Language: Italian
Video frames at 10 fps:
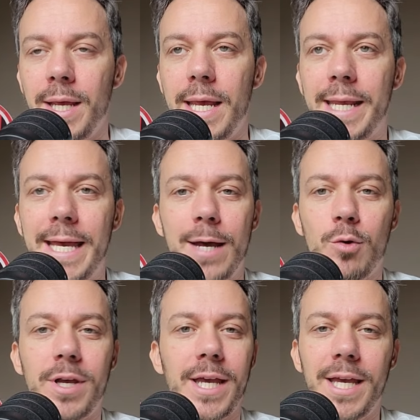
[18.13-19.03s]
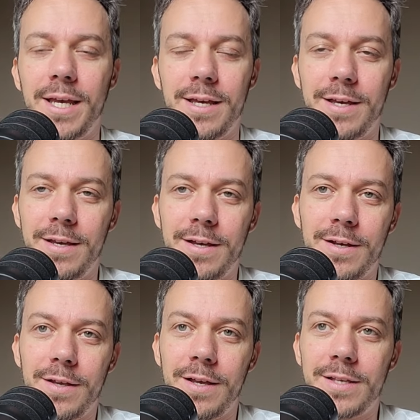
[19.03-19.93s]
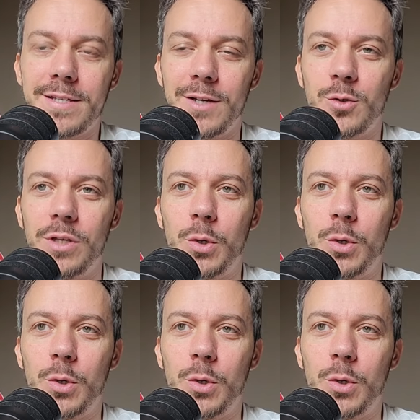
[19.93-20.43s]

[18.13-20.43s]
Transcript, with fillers: È chiaro che eh, a scanso